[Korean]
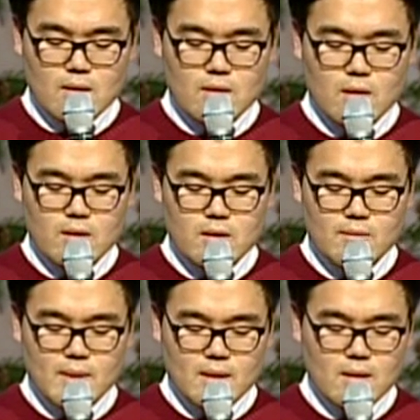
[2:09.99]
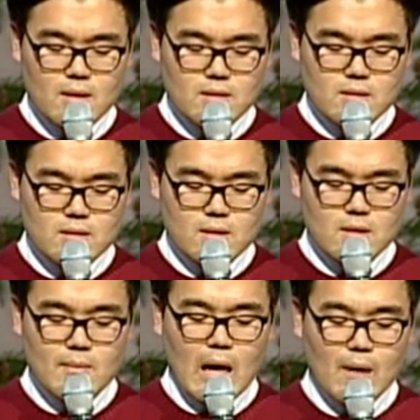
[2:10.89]
너희를 믿는
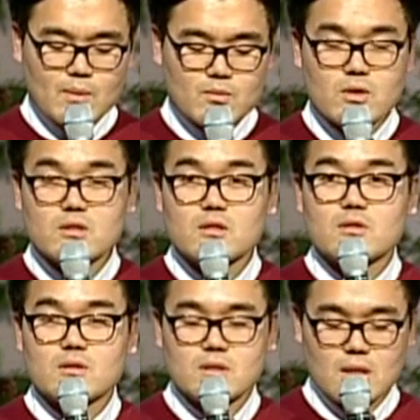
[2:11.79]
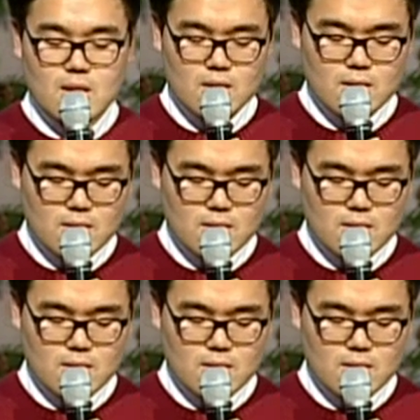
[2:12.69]
그 마음이 무너졌었지.